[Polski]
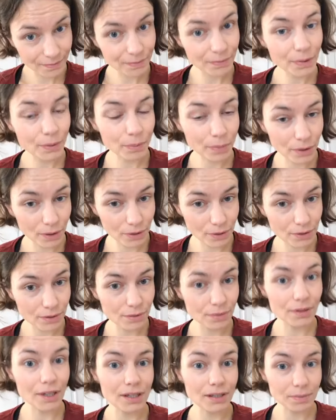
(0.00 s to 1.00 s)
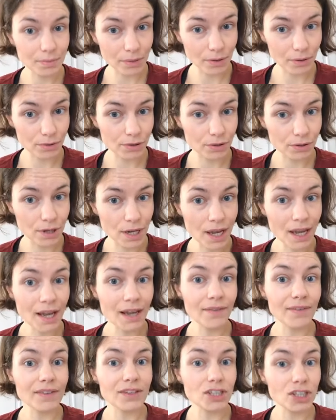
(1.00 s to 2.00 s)
Po prostu na zbożu.
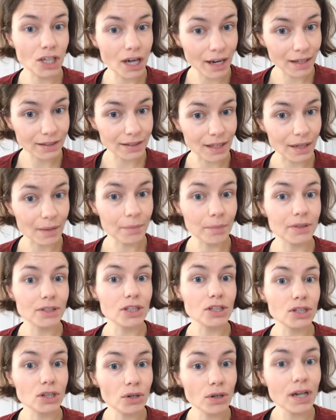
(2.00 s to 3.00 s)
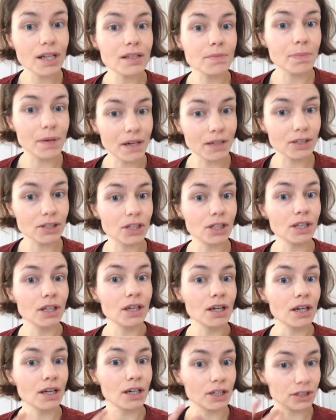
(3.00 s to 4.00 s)
Więc szlachta będzie coraz bardziej
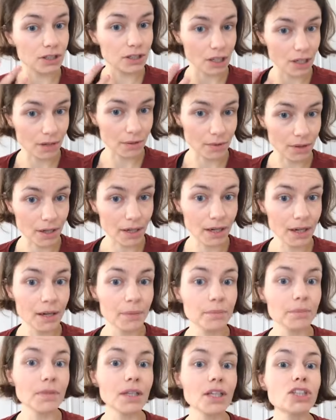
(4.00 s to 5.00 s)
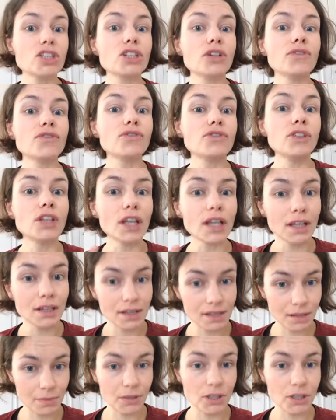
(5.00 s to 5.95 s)
chciała mieć więcej,